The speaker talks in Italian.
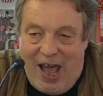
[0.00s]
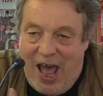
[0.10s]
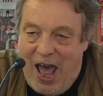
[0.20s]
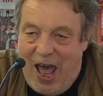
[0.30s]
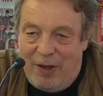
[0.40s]

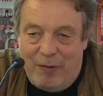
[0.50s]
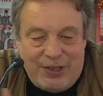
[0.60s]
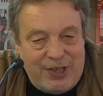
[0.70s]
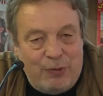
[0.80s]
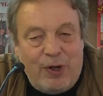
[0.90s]
ha
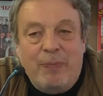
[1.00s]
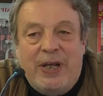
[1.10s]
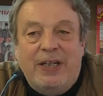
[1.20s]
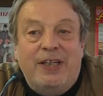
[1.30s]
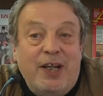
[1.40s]

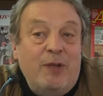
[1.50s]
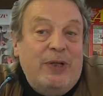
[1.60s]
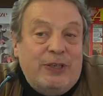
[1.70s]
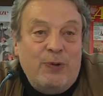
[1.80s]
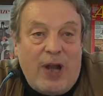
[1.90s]
sicuramente
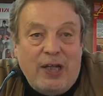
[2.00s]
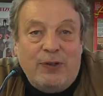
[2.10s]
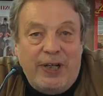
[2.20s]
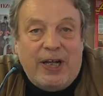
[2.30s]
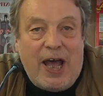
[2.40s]

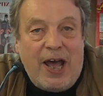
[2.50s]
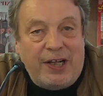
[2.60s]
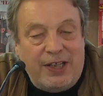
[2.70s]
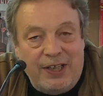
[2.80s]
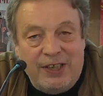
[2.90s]
rimescolato le
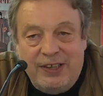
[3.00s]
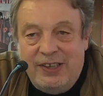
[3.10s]
carte